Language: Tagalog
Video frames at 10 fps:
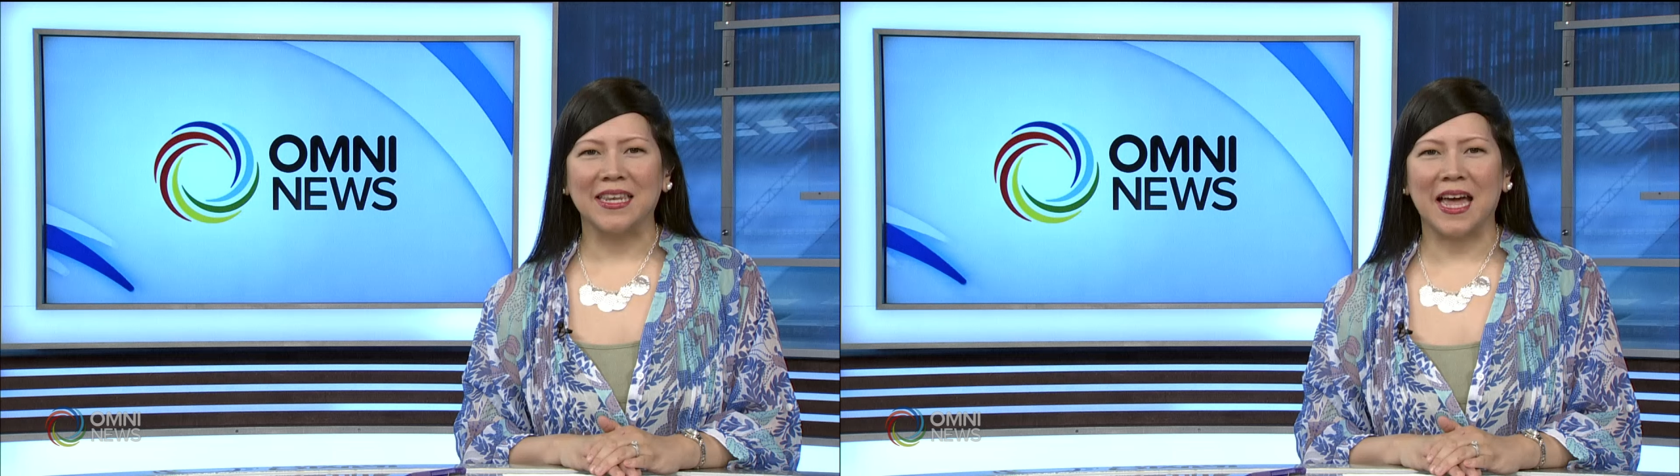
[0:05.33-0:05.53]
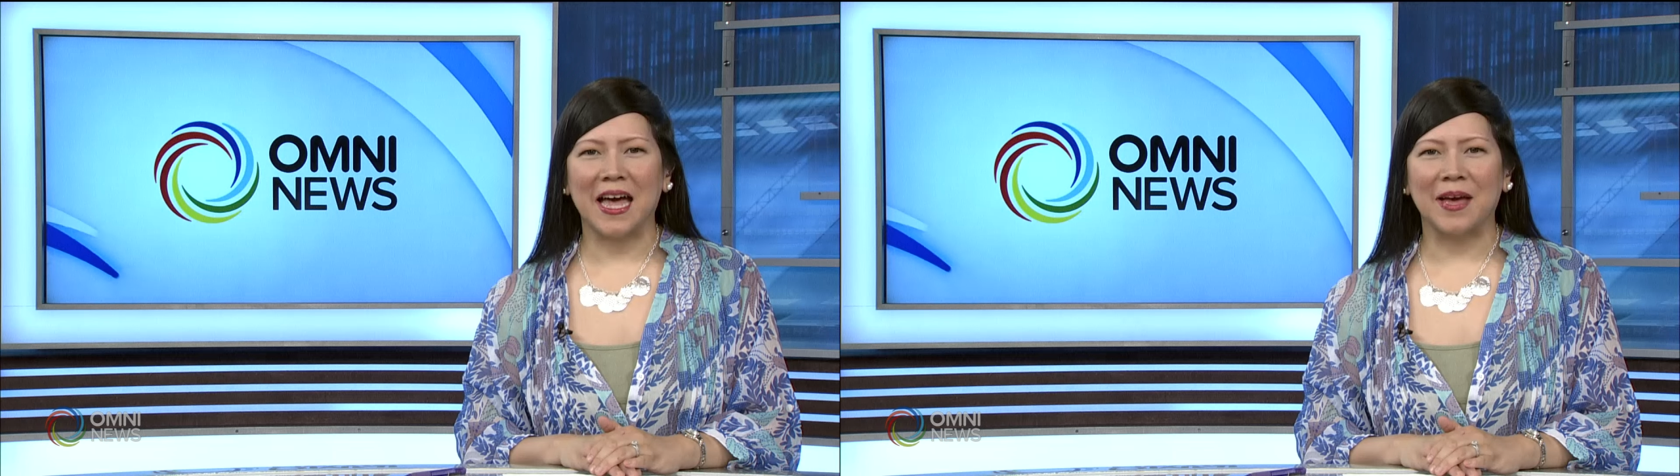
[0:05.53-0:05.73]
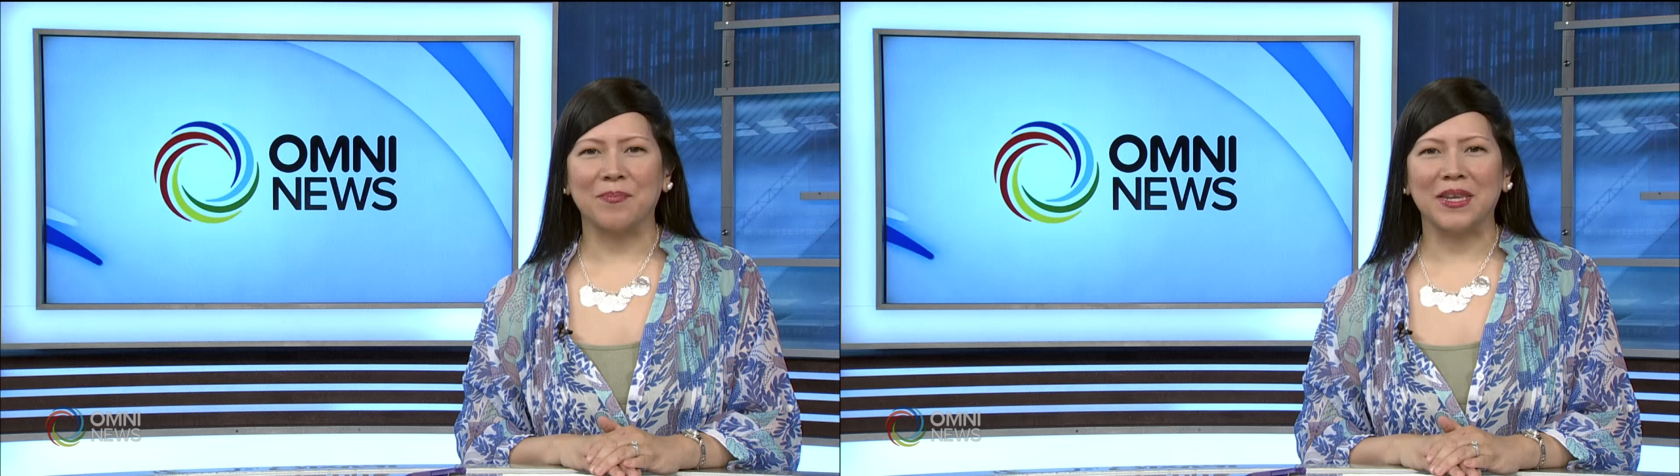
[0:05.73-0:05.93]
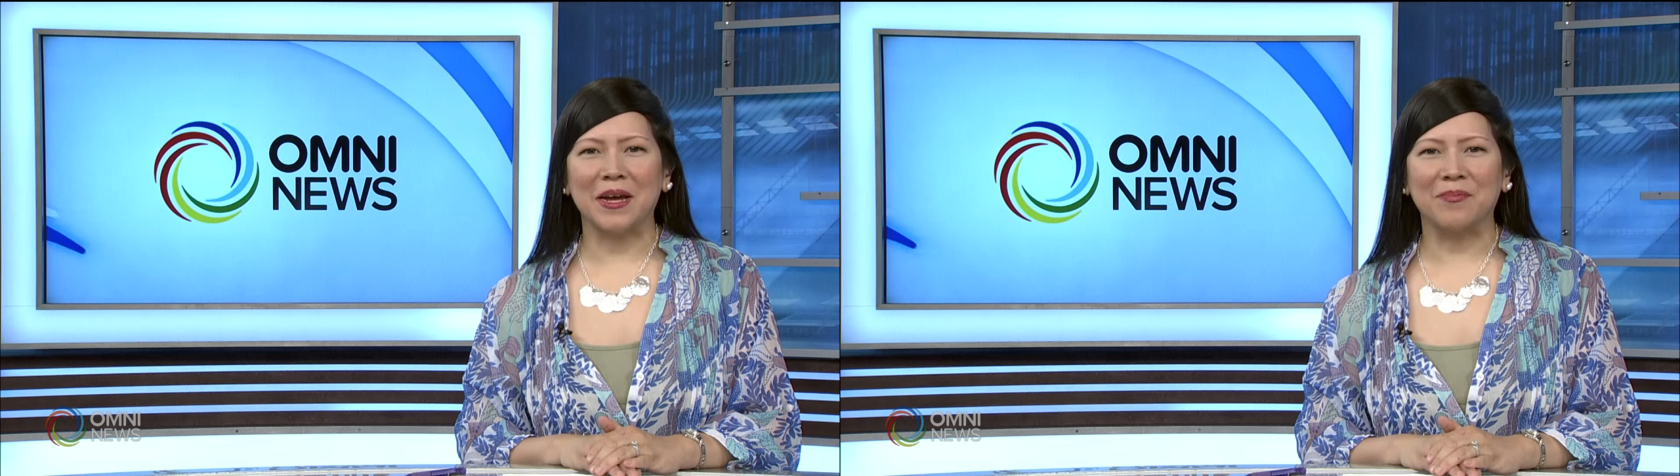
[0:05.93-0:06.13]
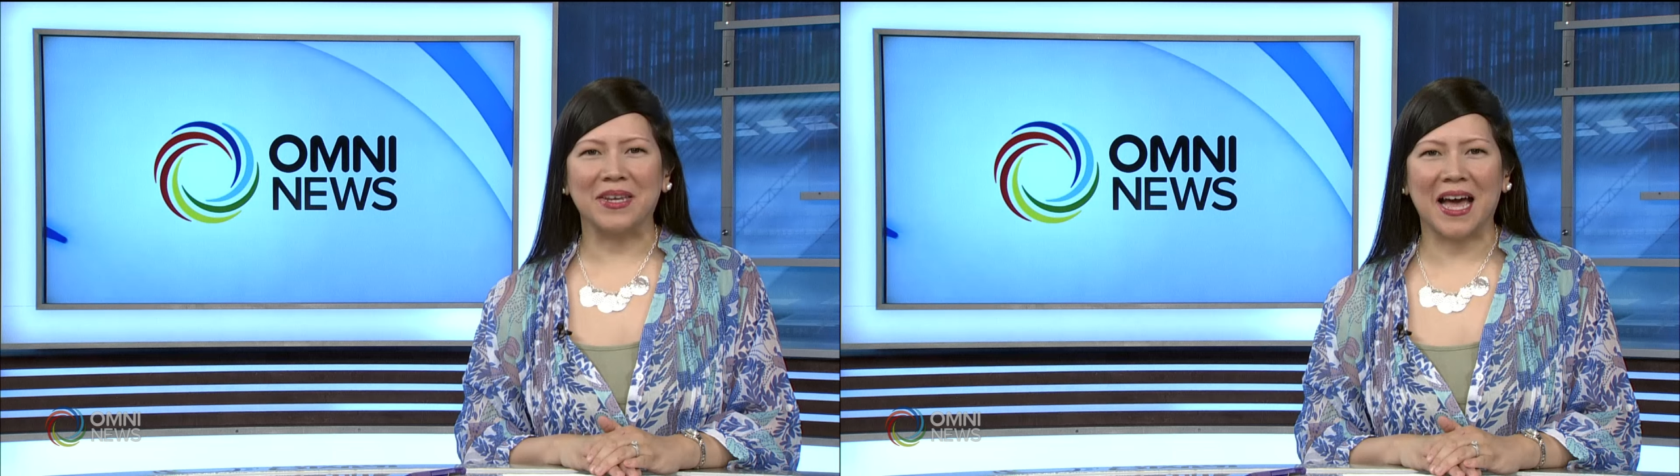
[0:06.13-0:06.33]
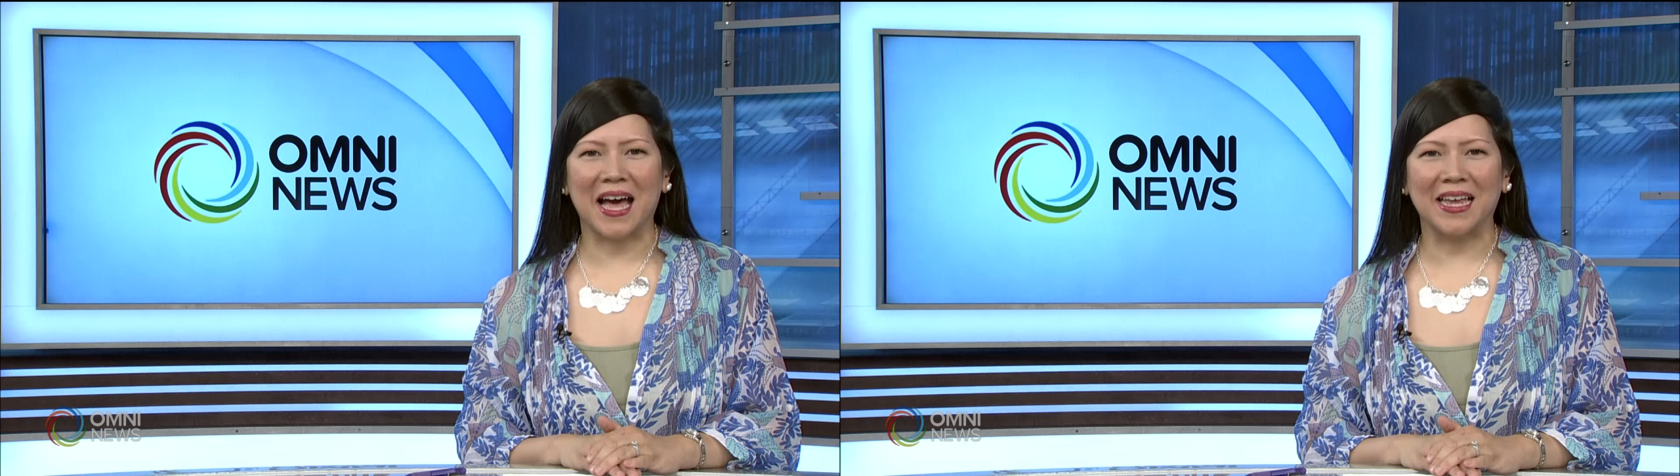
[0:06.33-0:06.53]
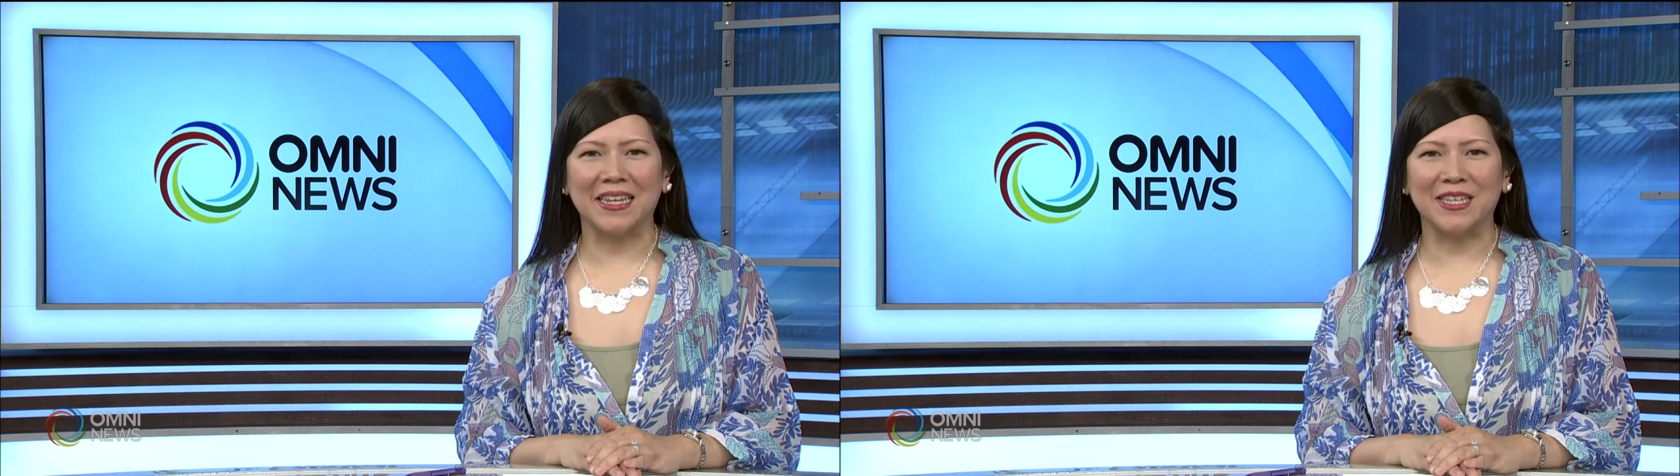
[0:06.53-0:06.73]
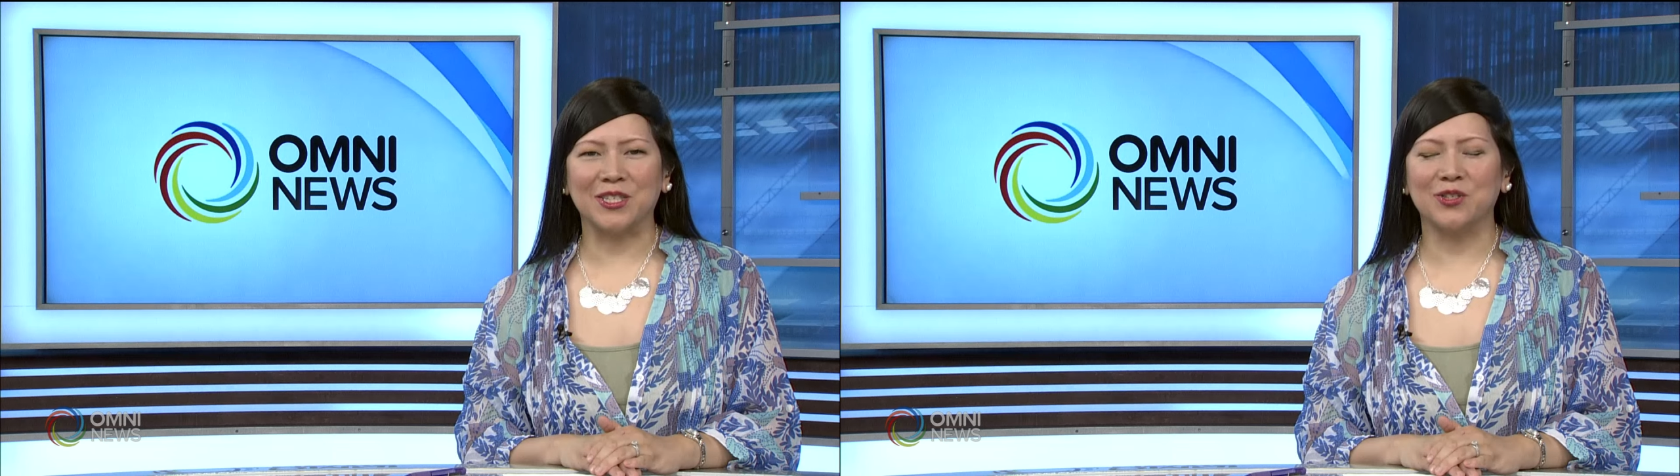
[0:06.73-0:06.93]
na pinagbidahan ni